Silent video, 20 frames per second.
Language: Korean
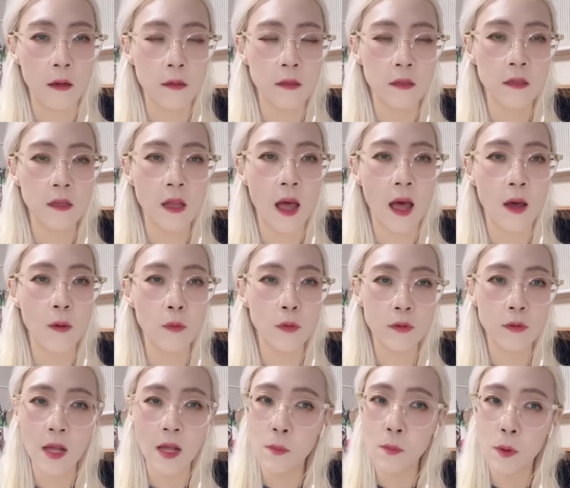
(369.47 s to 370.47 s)
그
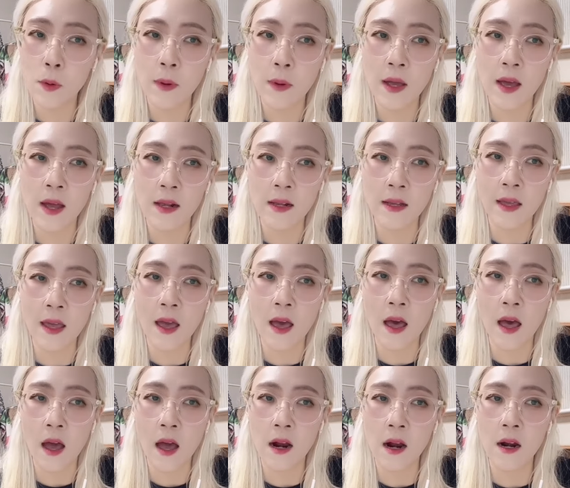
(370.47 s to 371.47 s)
다음으로 살펴봐야 할 게
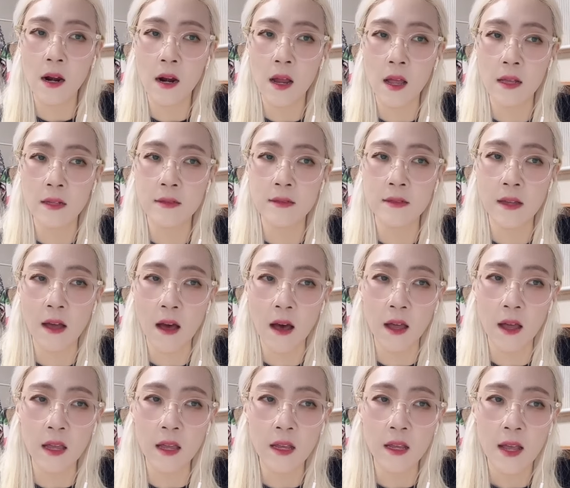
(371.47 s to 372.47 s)

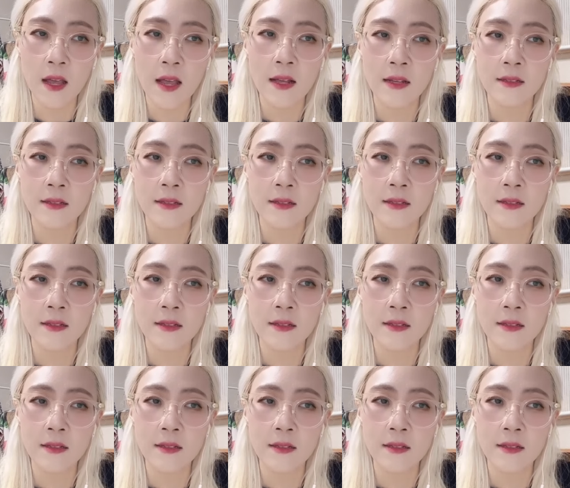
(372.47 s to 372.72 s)
RSI